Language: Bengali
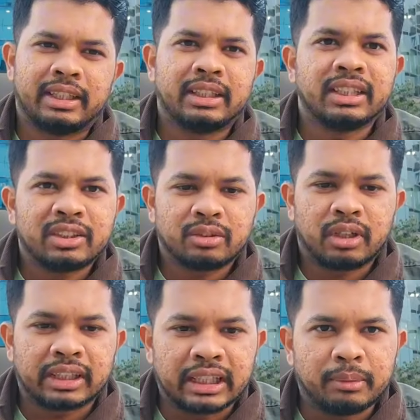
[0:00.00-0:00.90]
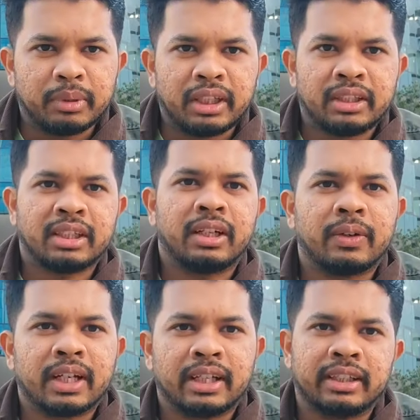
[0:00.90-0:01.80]
এই জিনিসগুলা গেমে
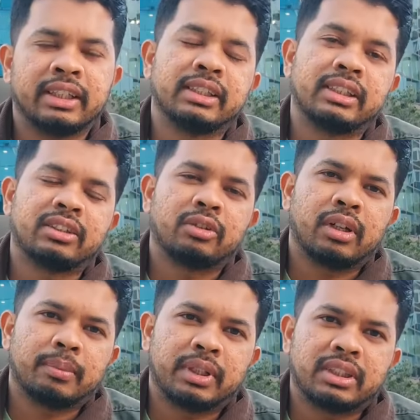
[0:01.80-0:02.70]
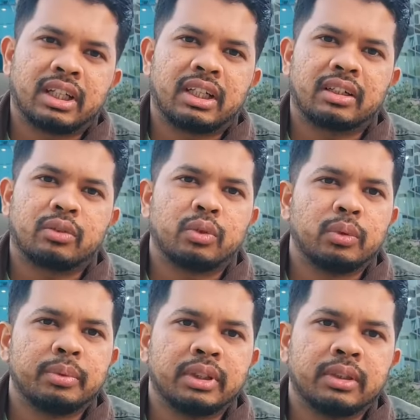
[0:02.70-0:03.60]
যাওয়ার আগে এই জিনিসগুলো আপনার জানার
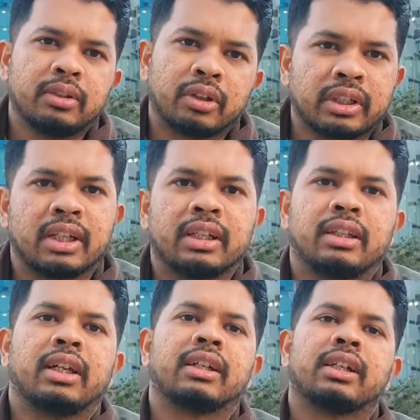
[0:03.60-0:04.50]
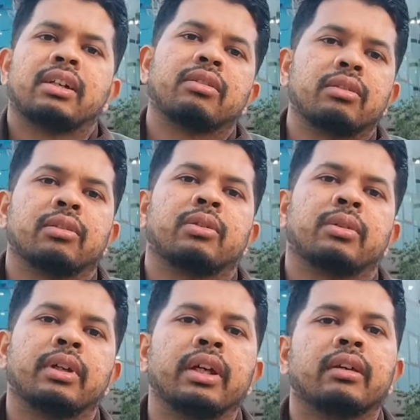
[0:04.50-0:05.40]
খুবই দরকার তার কারণ হলো
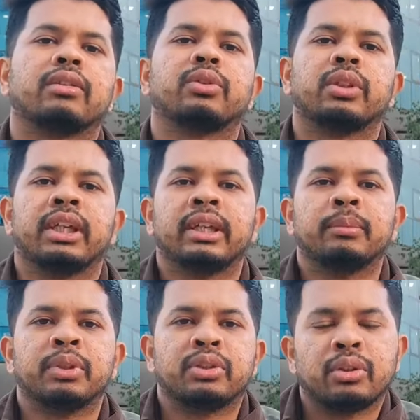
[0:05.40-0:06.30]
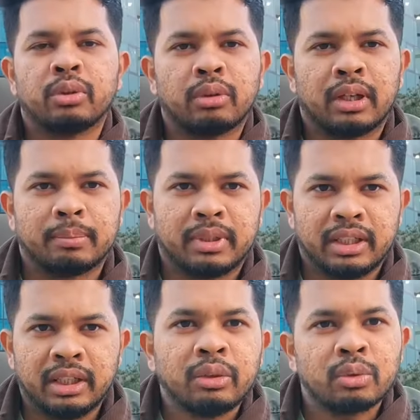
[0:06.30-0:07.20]
যদি এই বিষয়গুলো
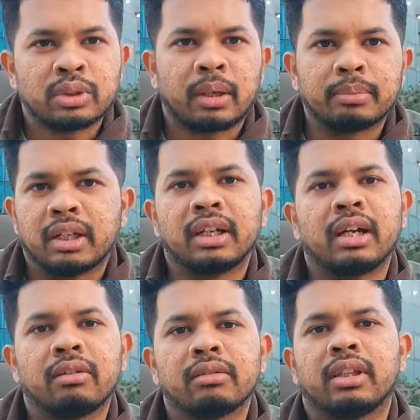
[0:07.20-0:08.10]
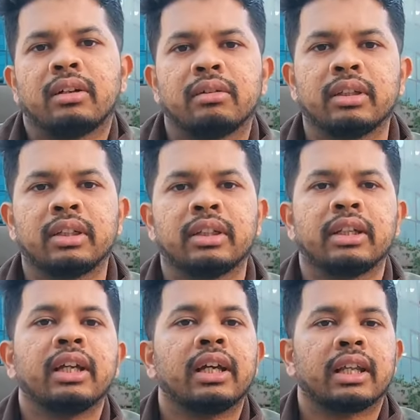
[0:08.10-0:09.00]
আপনারা একটু সাবধান না হন তাহলে
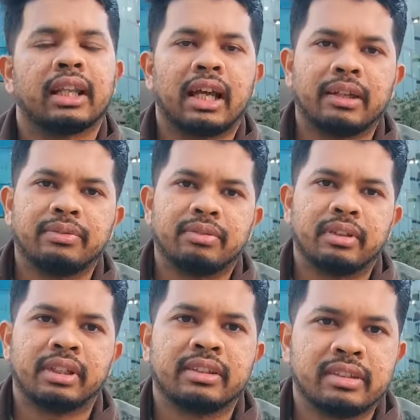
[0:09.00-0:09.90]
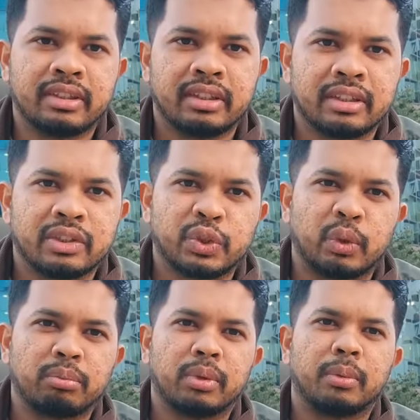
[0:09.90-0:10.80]
লাইফ রিক্সের
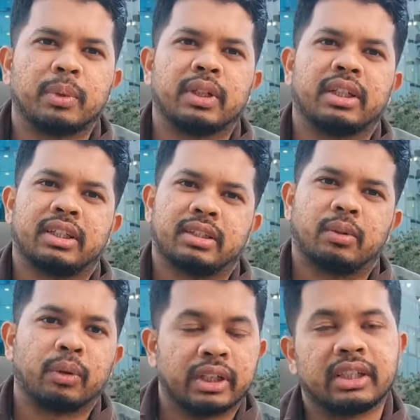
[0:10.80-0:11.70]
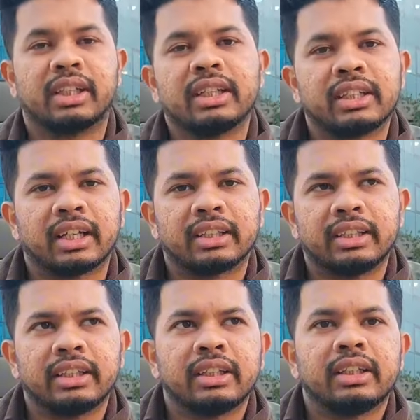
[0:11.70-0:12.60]
সম্ভাবনা অনেকখানি থাকে